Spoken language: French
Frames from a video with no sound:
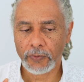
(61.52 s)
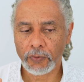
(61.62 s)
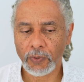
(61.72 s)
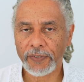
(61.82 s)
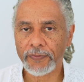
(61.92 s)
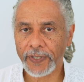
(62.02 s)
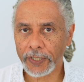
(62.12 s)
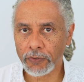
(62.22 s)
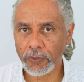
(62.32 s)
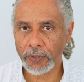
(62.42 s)
tous les
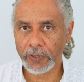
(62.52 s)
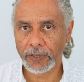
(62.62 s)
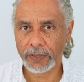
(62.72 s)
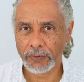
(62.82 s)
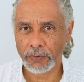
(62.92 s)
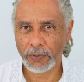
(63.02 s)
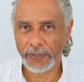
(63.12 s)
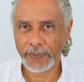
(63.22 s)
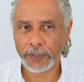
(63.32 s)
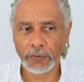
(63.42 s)
facteurs, tous
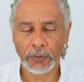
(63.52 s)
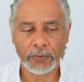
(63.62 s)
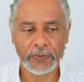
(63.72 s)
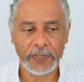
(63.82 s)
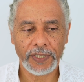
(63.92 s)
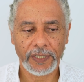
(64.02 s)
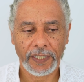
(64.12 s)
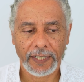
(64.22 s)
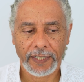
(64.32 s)
les facteurs aussi